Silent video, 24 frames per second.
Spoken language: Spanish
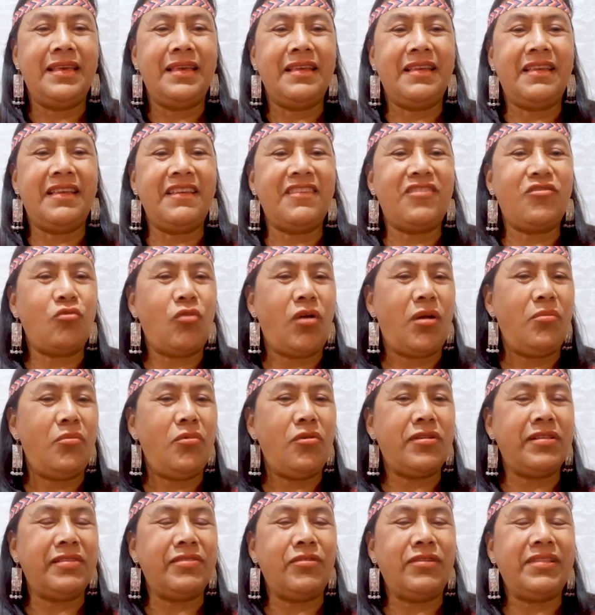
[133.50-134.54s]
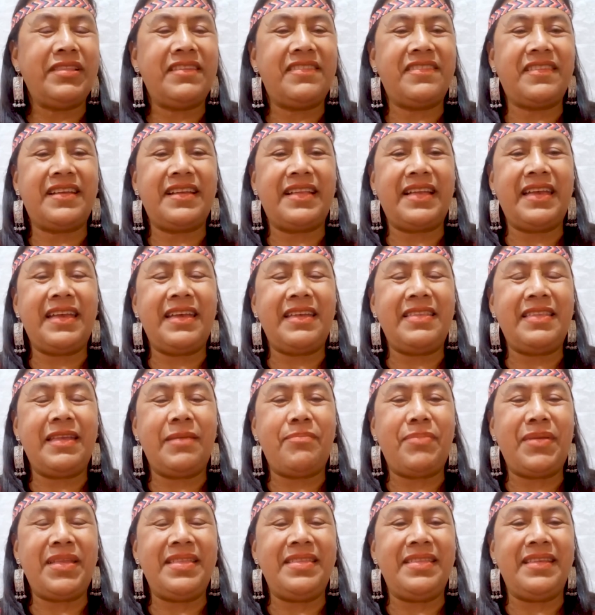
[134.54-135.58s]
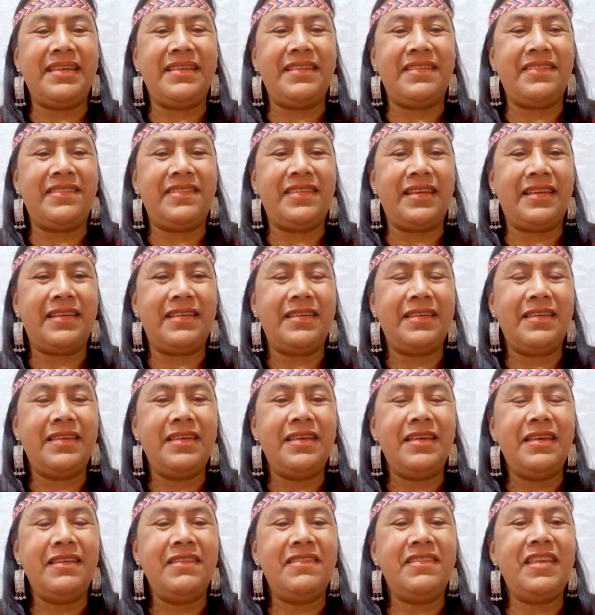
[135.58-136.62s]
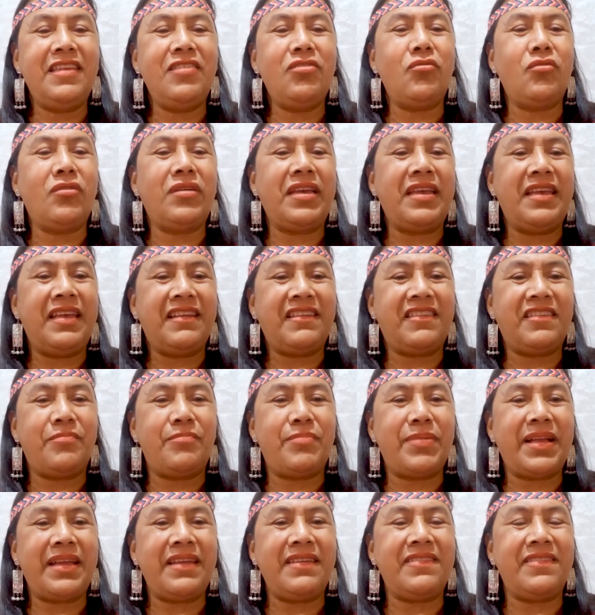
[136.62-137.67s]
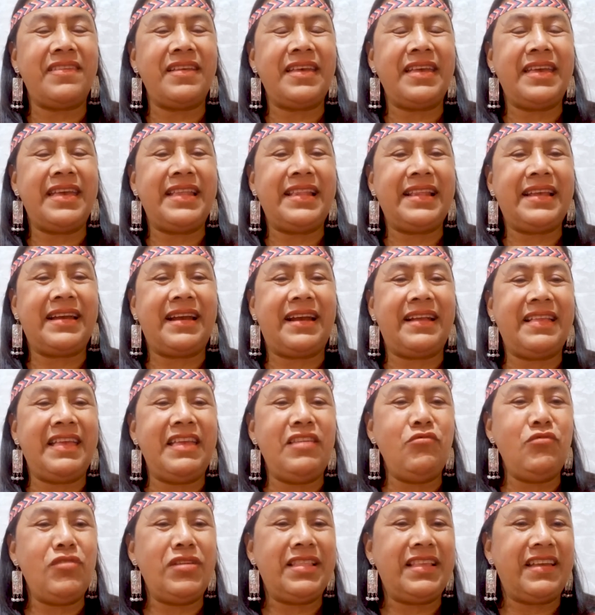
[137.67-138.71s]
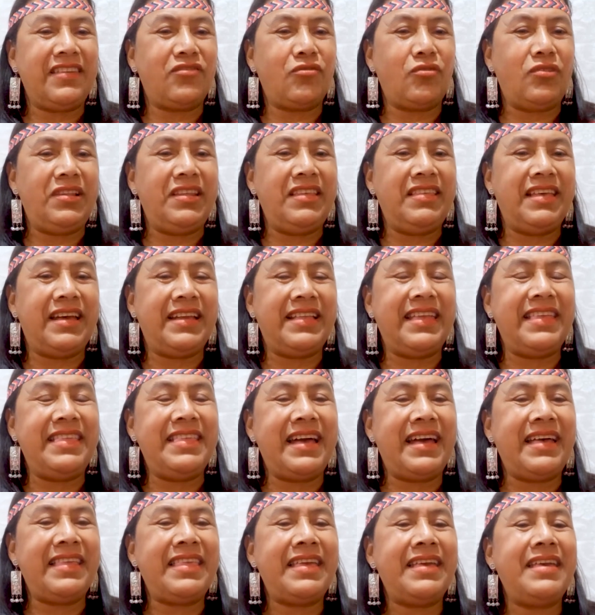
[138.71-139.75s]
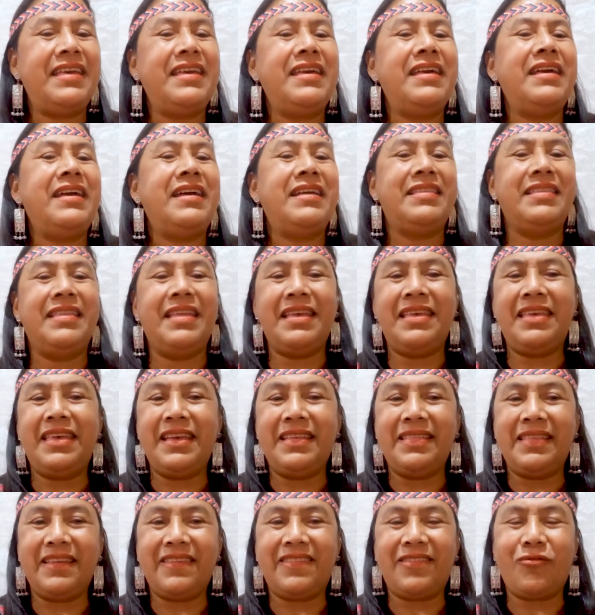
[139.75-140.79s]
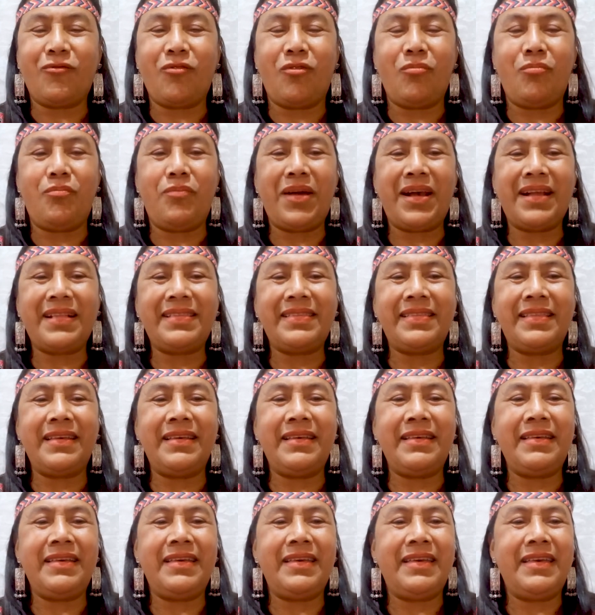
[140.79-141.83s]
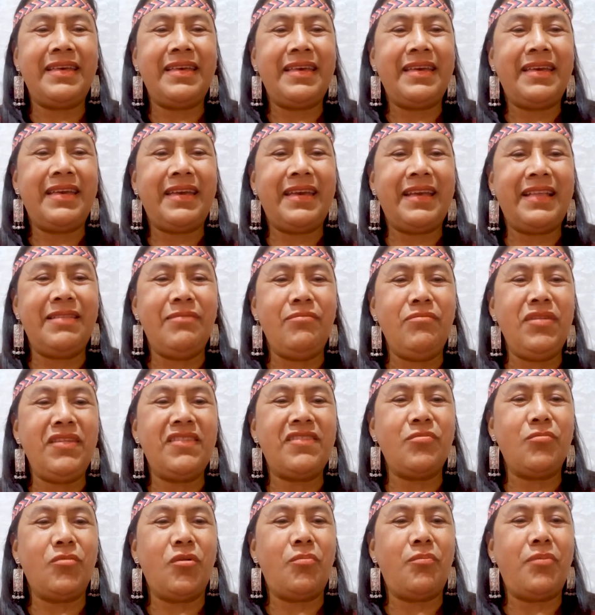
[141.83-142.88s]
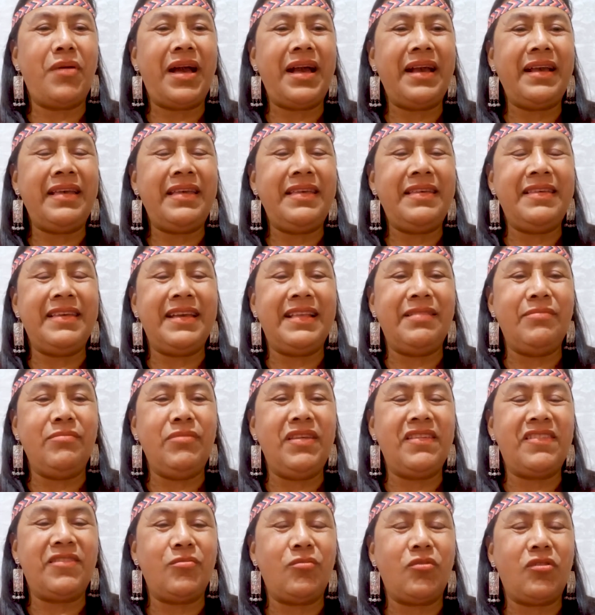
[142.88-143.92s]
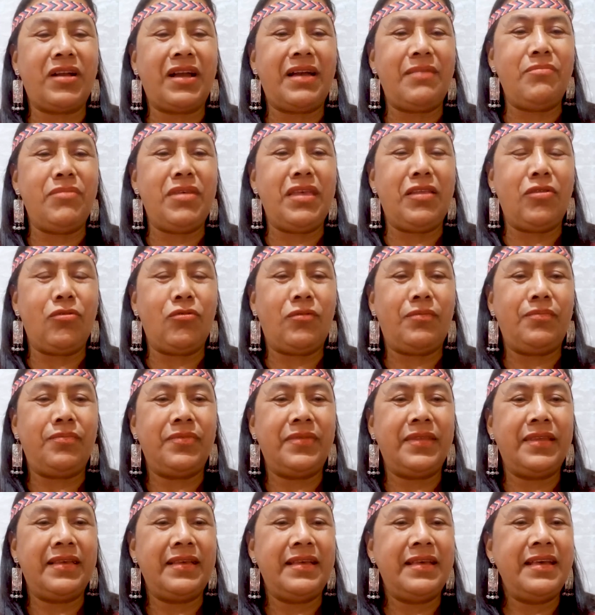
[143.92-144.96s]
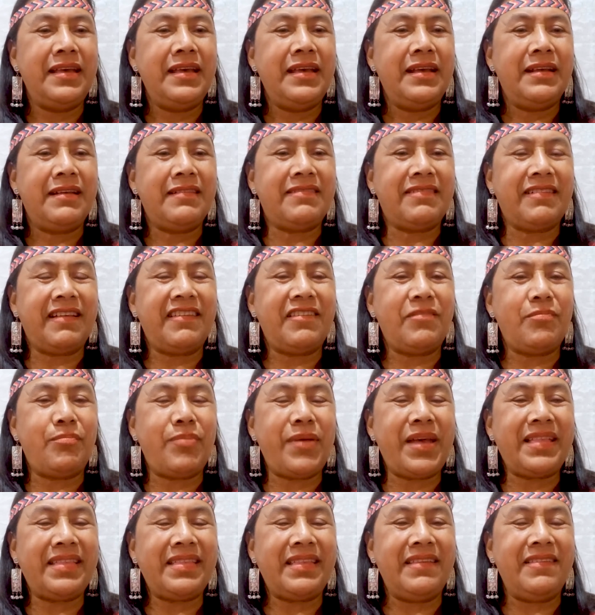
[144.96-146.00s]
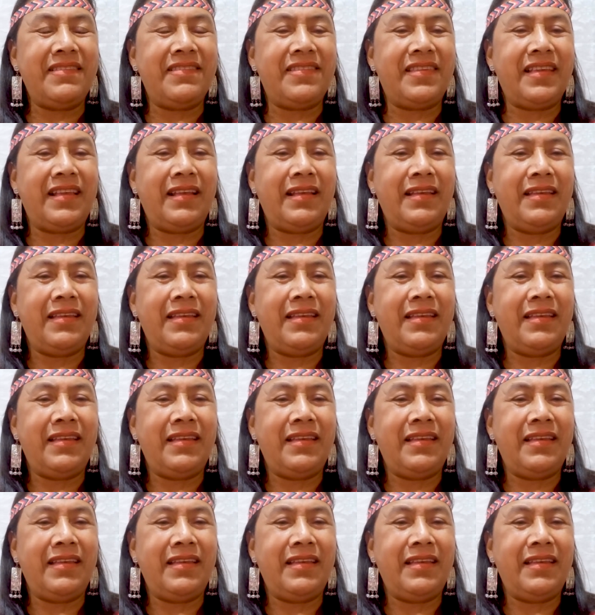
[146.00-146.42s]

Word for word: que su amor no les cree dependencia, sino que exprese el cariño y la solidaridad de quienes comparten el mismo pan y el mismo camino. Respétense